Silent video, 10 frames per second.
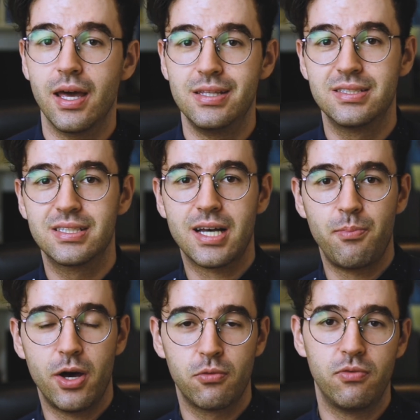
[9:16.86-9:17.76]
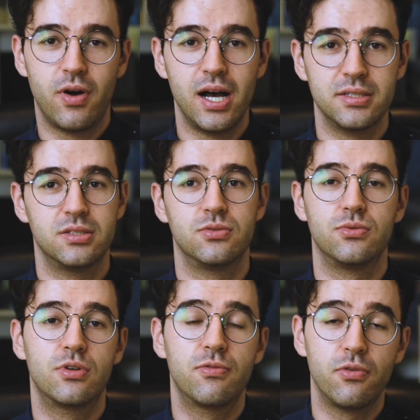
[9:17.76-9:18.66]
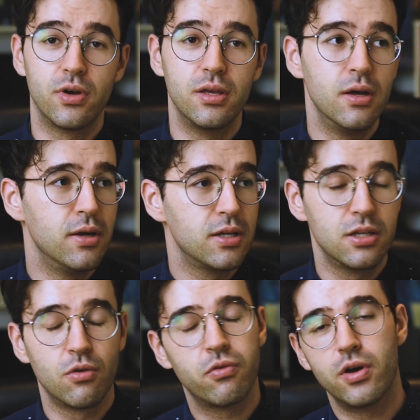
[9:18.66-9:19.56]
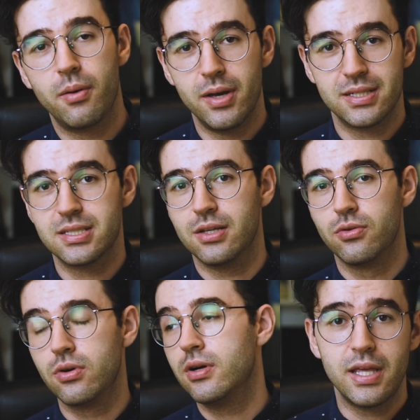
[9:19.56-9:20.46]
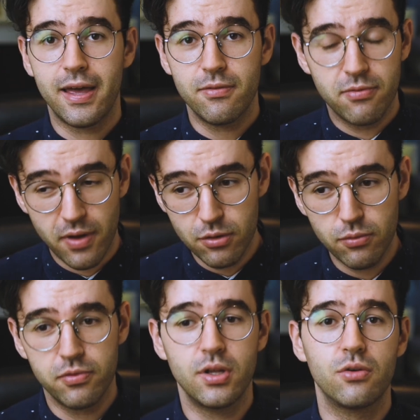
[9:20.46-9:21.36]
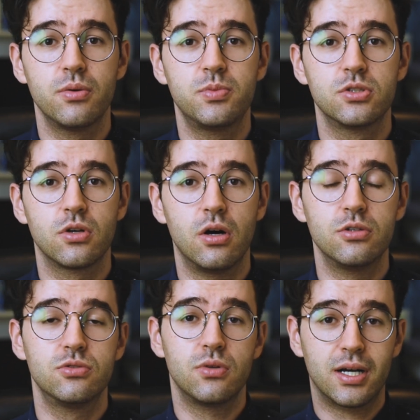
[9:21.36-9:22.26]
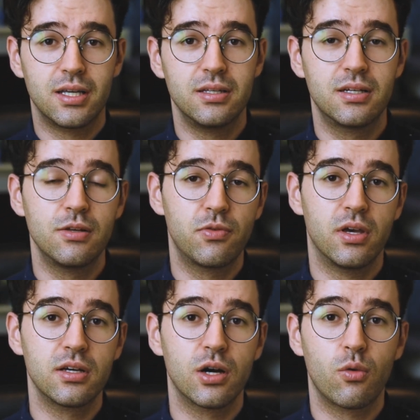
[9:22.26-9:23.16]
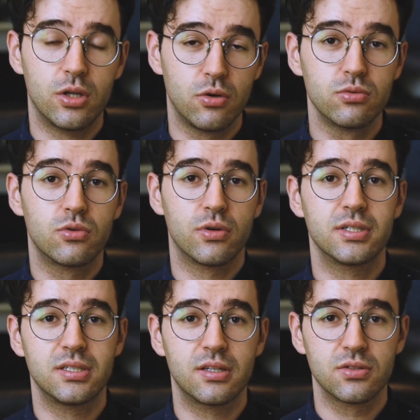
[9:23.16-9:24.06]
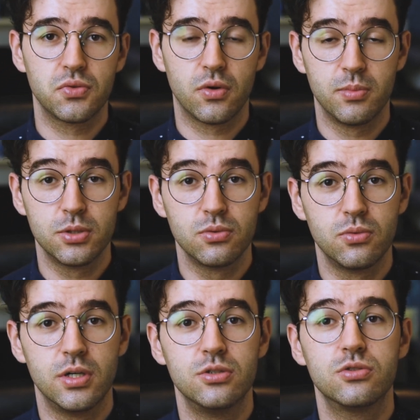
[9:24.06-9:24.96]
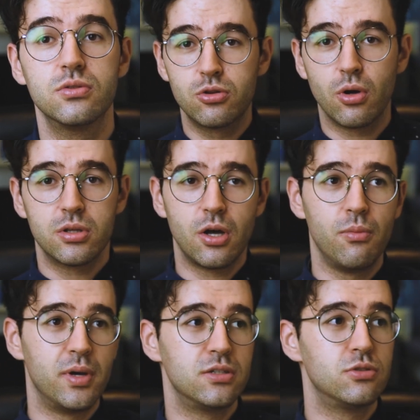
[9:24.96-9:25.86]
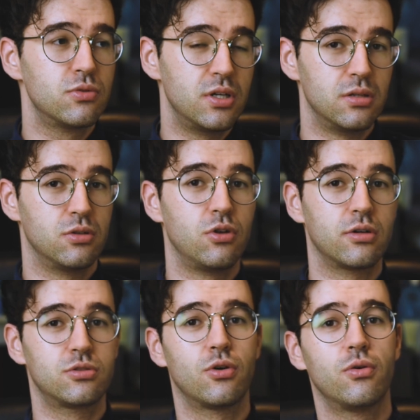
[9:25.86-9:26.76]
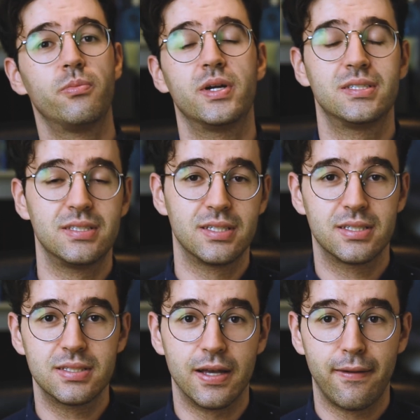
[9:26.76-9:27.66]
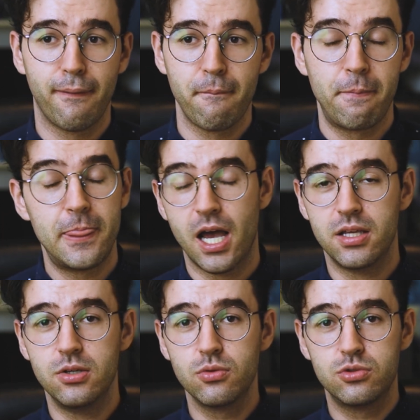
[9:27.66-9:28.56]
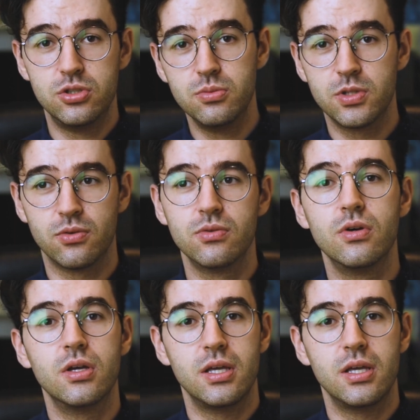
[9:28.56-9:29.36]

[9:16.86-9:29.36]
eles escaparam fácil, que foi que não foi ameaçador. E aí vem no final do episódio aquele cliffhanger com a doutora se transformando num anjo, totalmente o que Doctor Who precisa ser. E aí o Tibnall